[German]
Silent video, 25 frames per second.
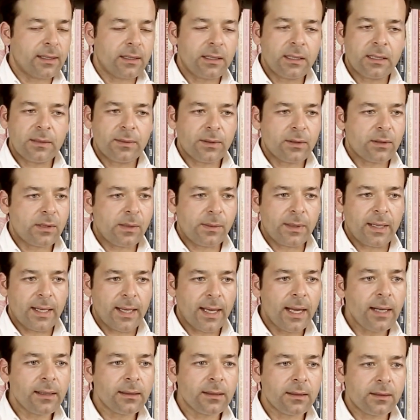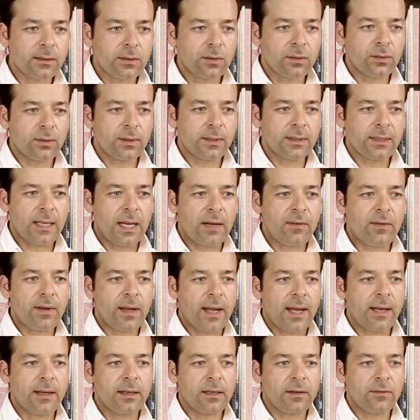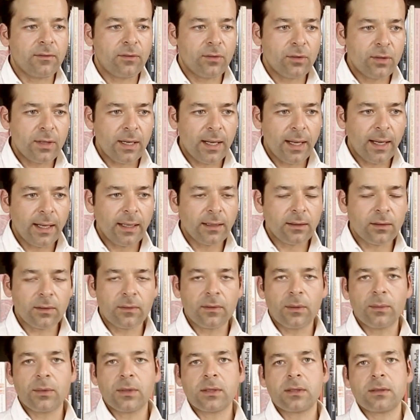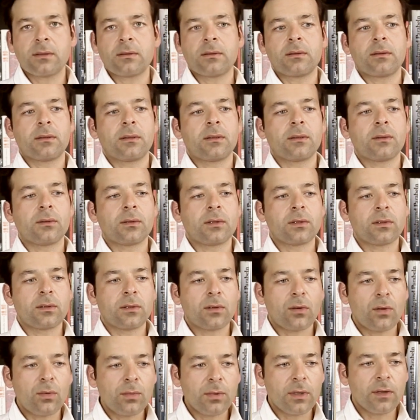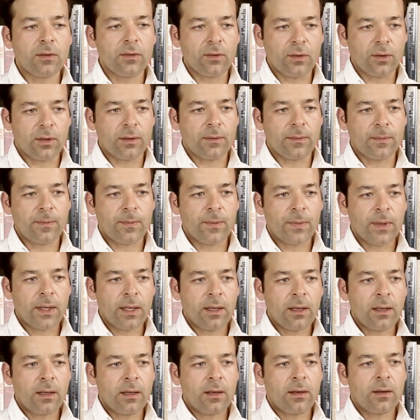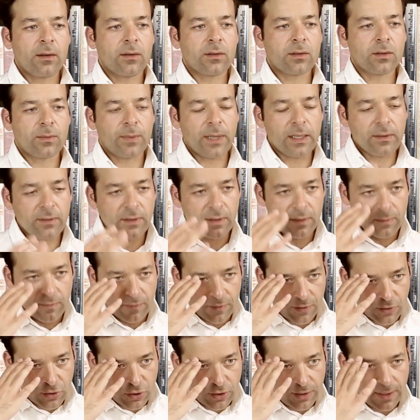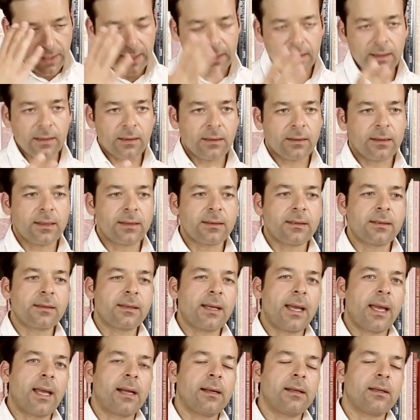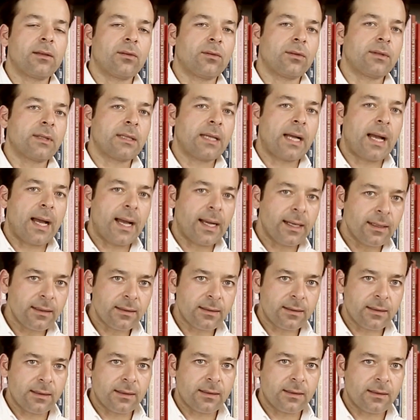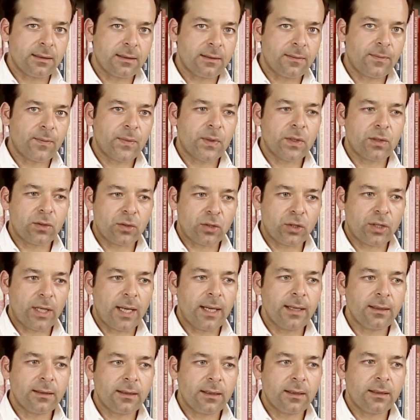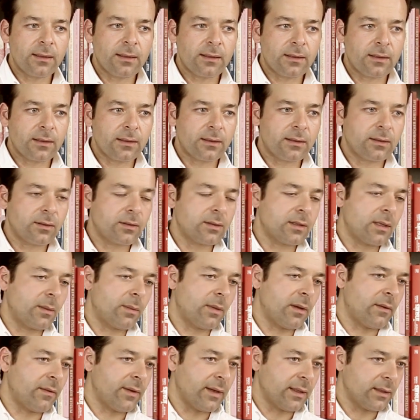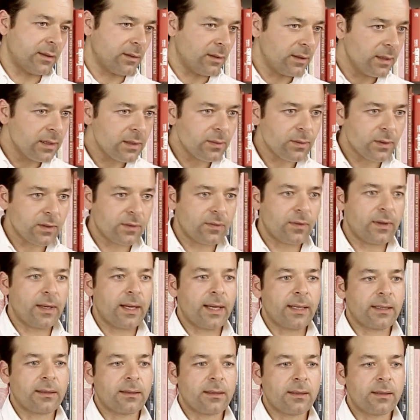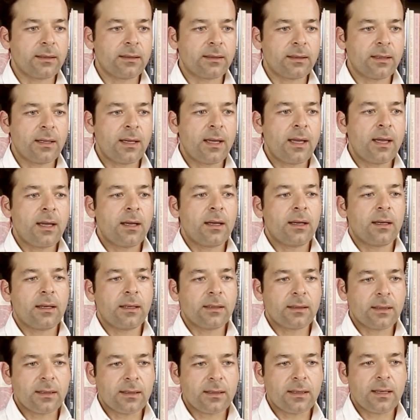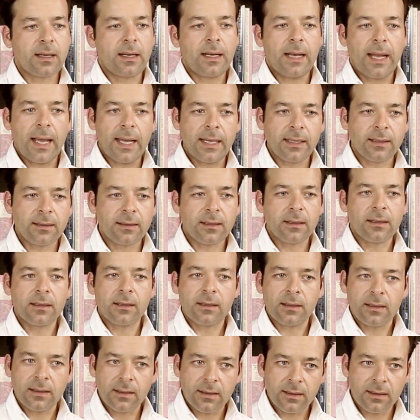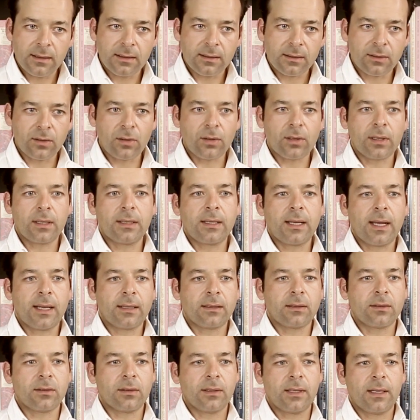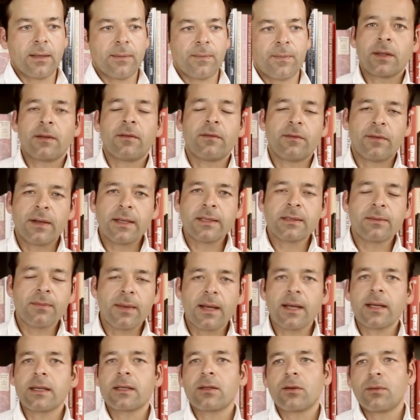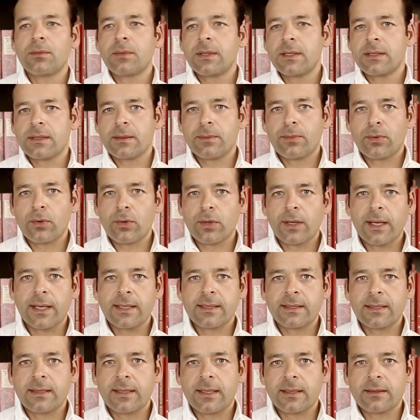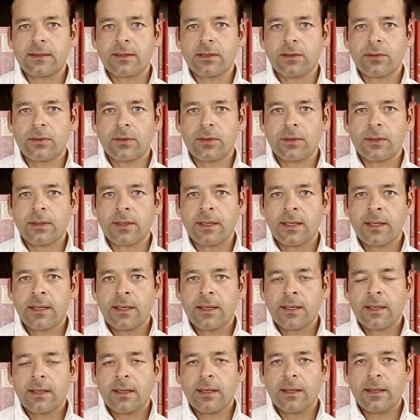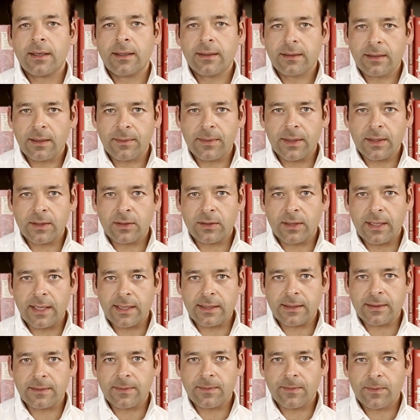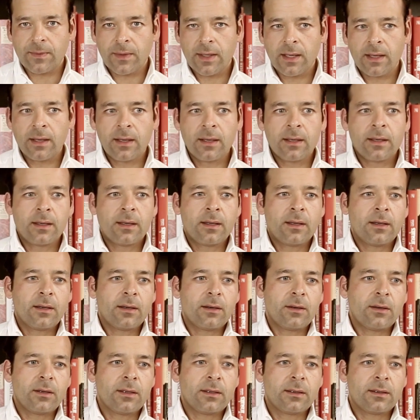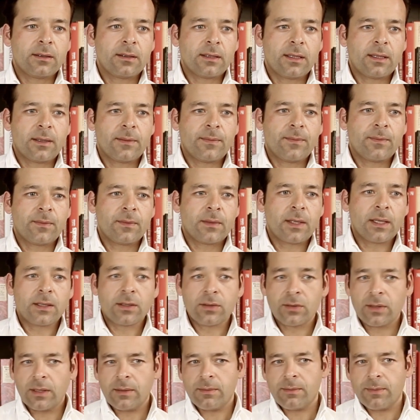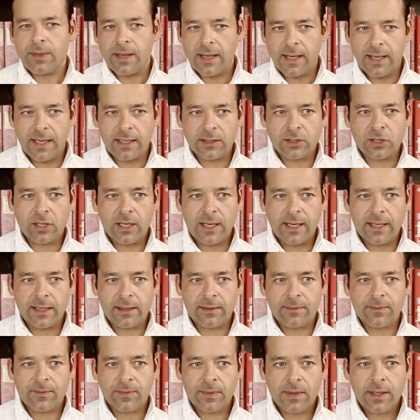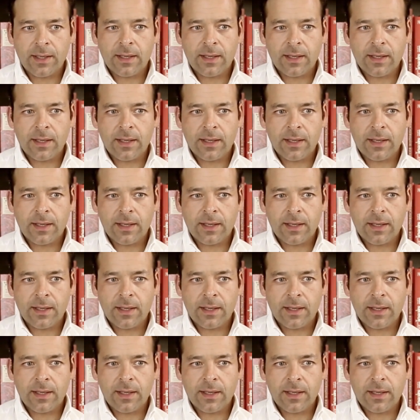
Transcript: Hat nichts mit unserem Charakter zu tun, ist einfach eine Gewohnheit und wir müssen uns umgewöhnen. Sobald wir eben verstehen, dass es eigentlich unsere Angst ist, zu scheitern, dass es unser Perfektionismus vielleicht ist, ist es leichter, es doch in die Hand zu nehmen was mache ich, um diese Prokrastination äh, hinter mir zu lassen? Und ähm, dazu eben ein paar Ratschläge.